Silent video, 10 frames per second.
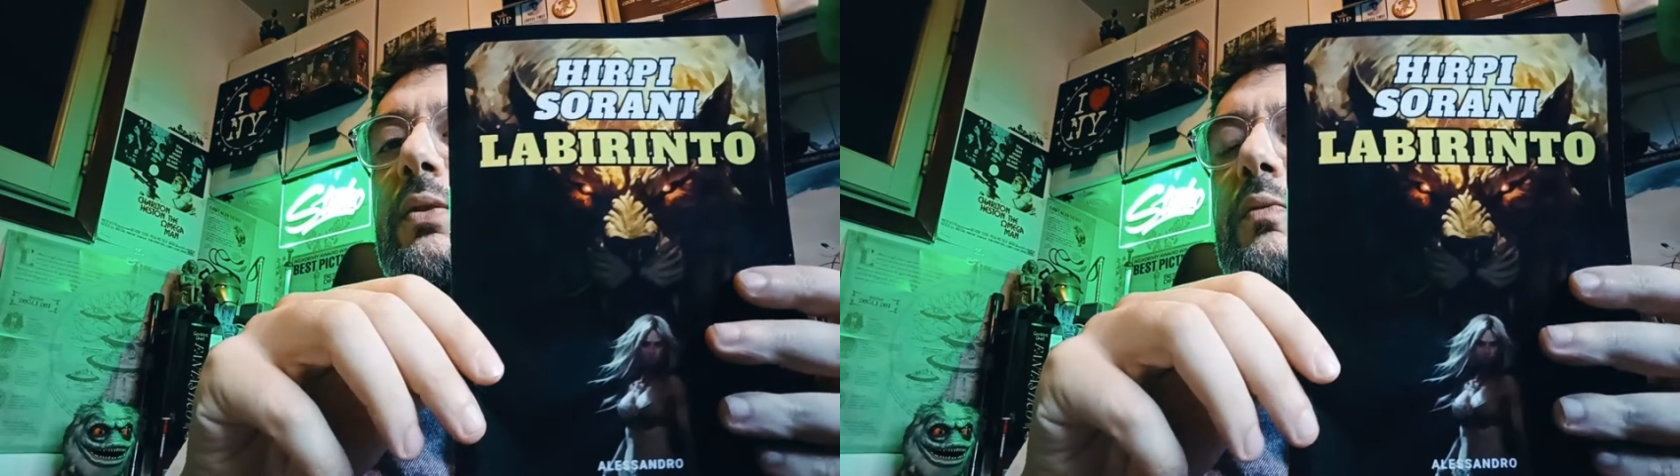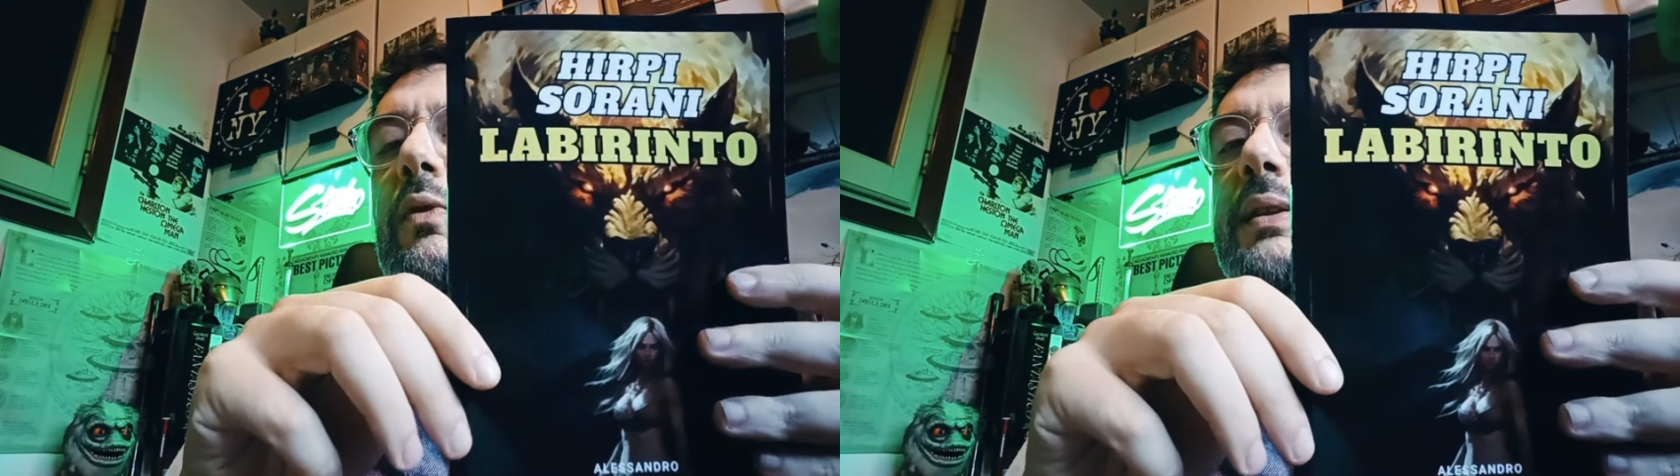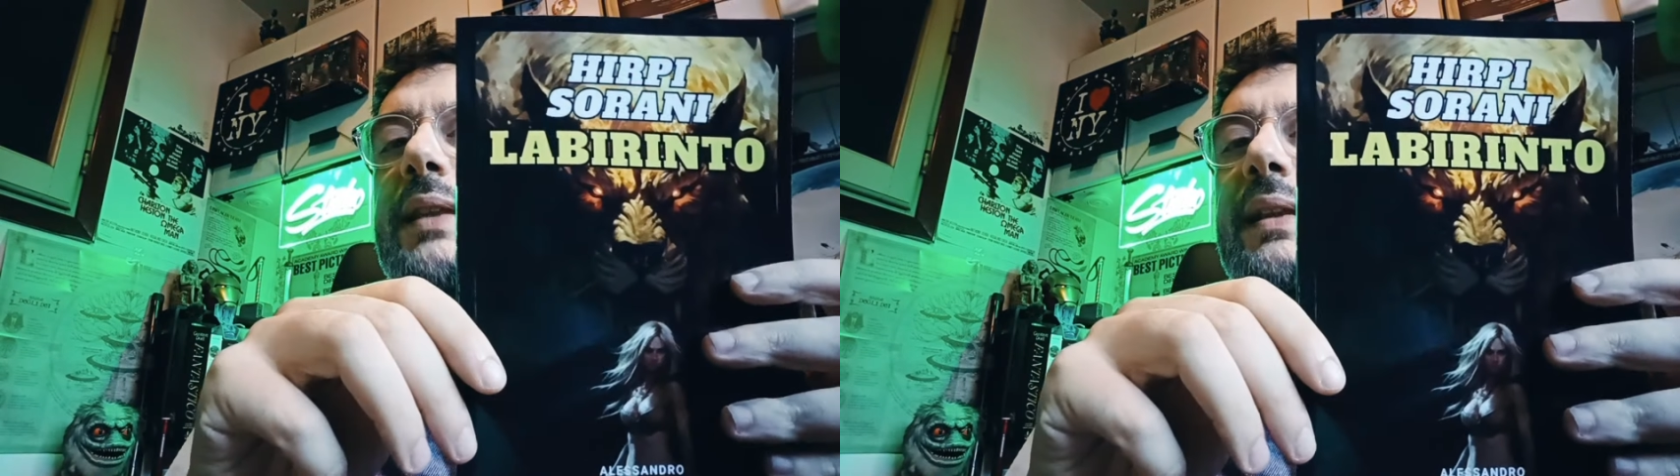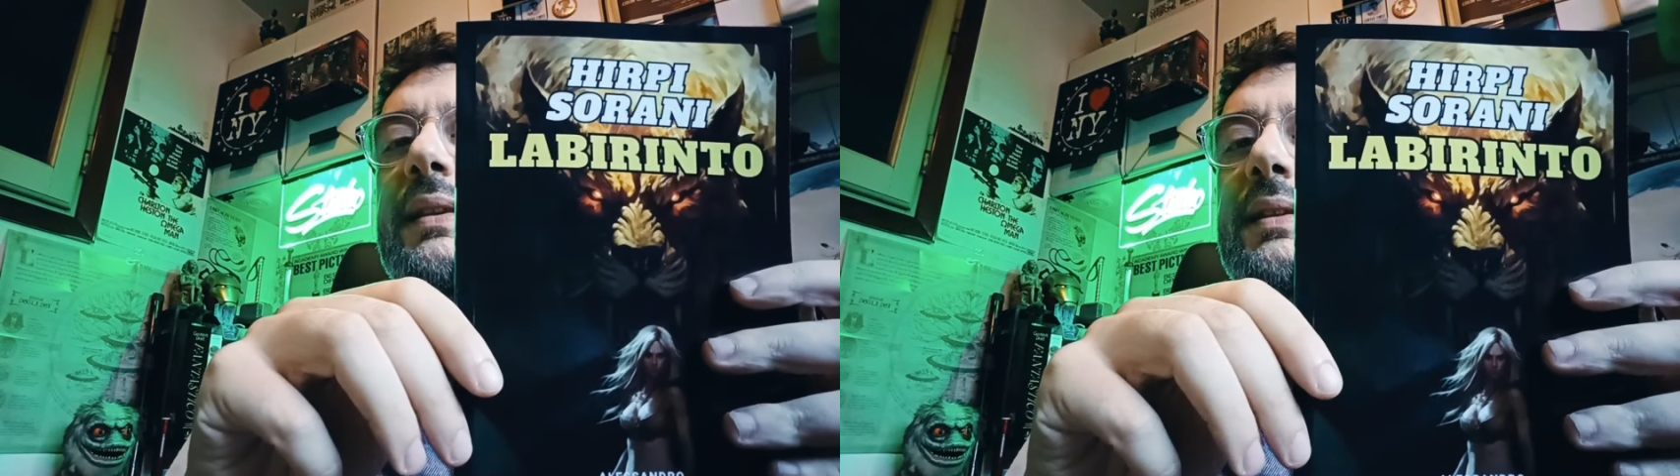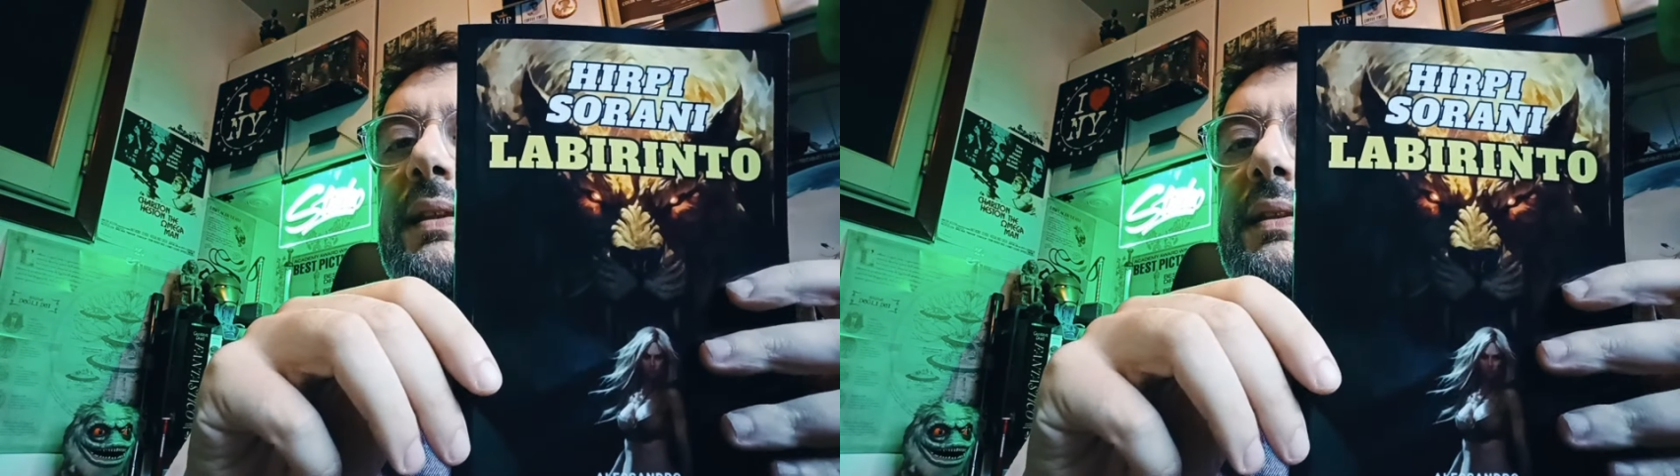comunque
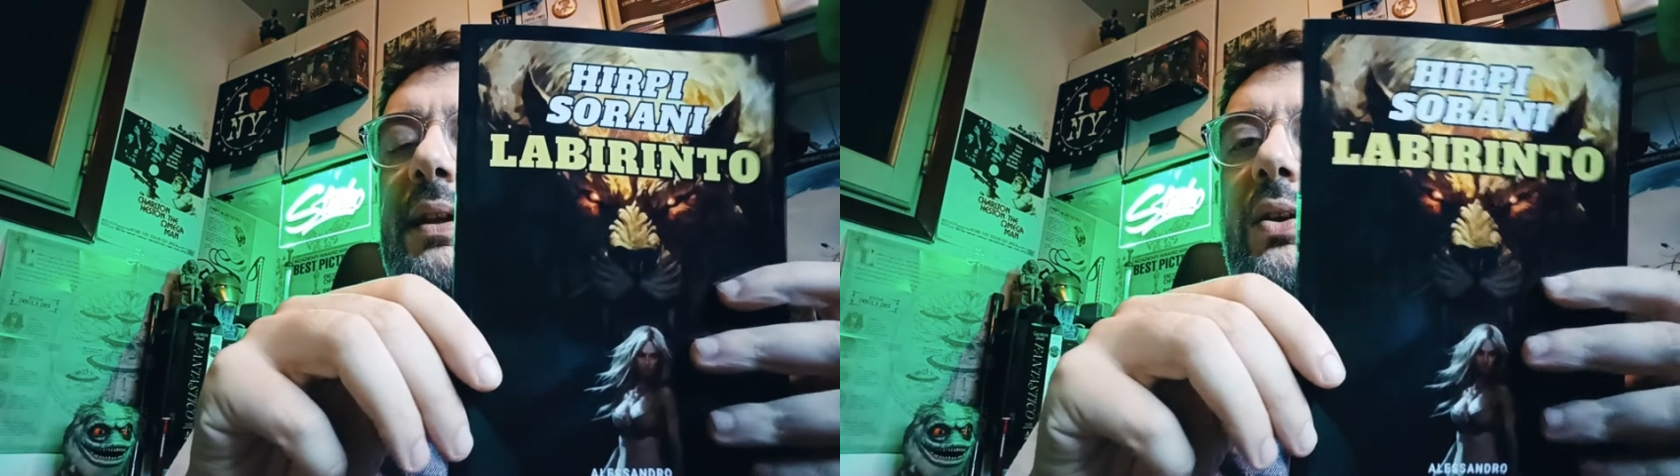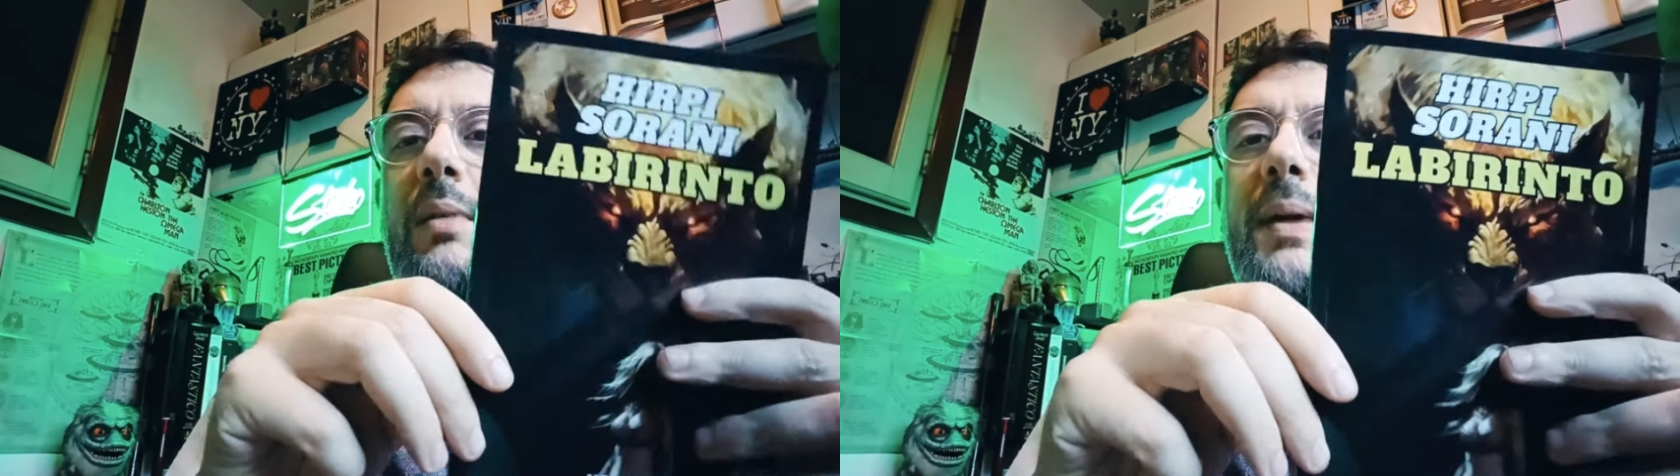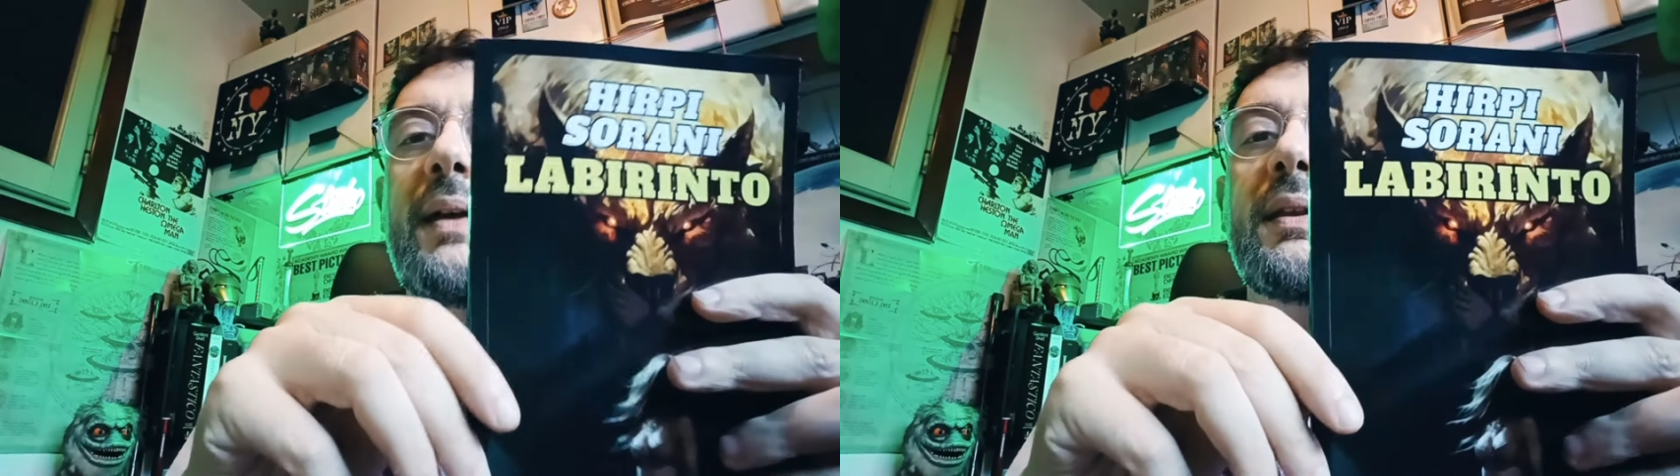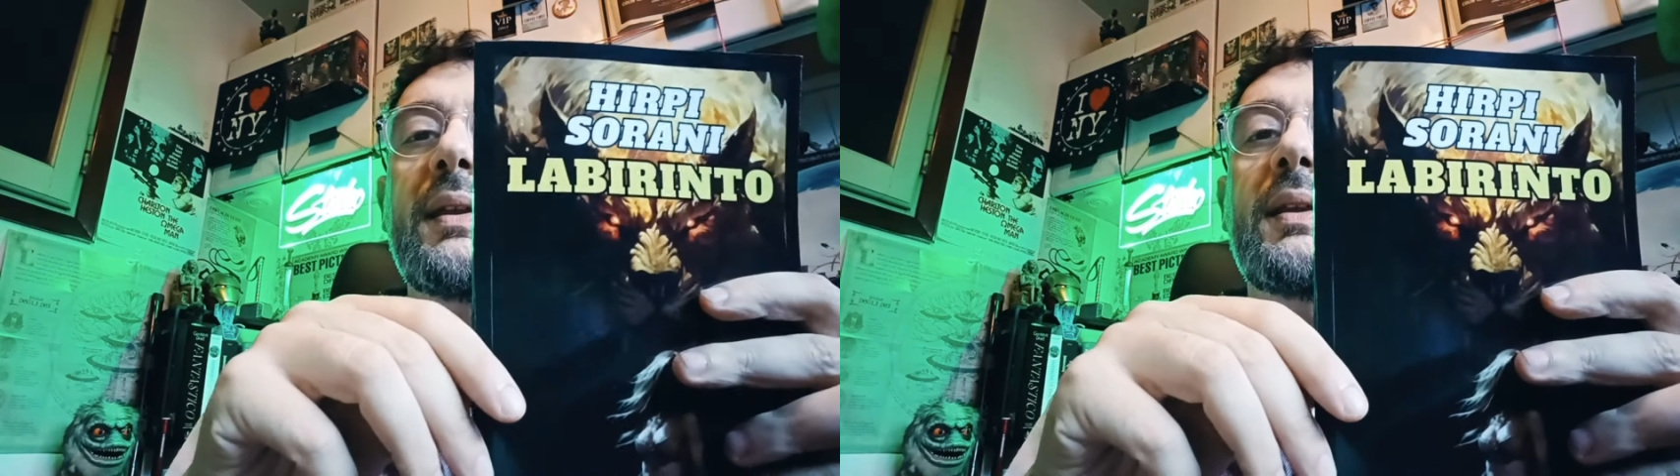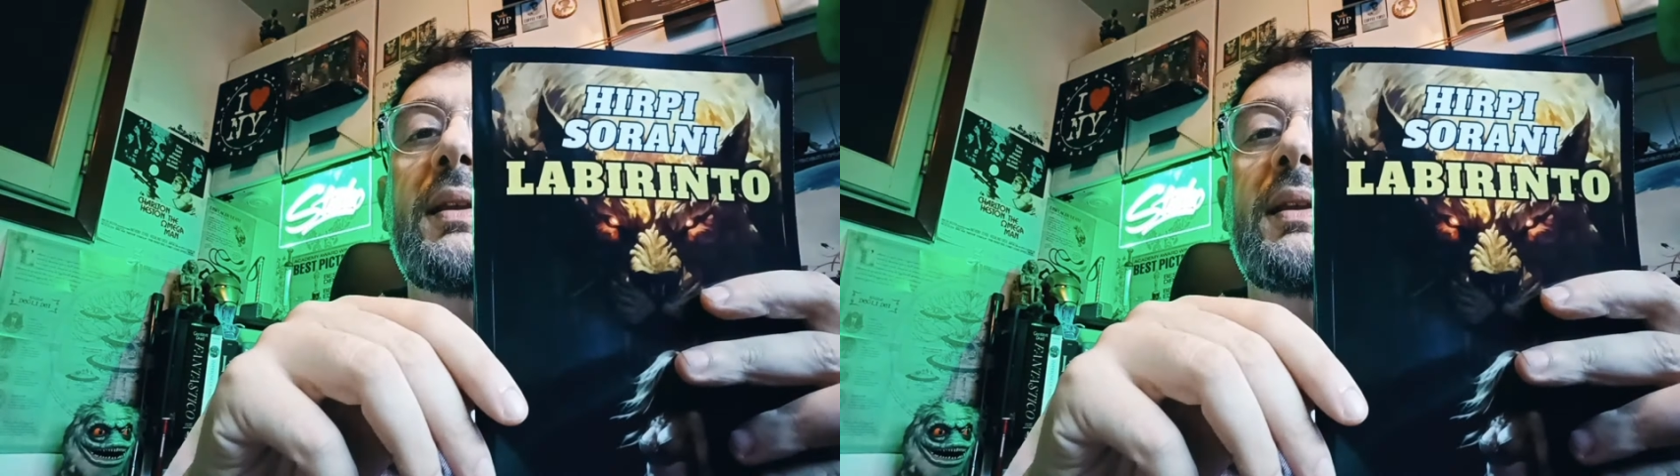tanta tanta roba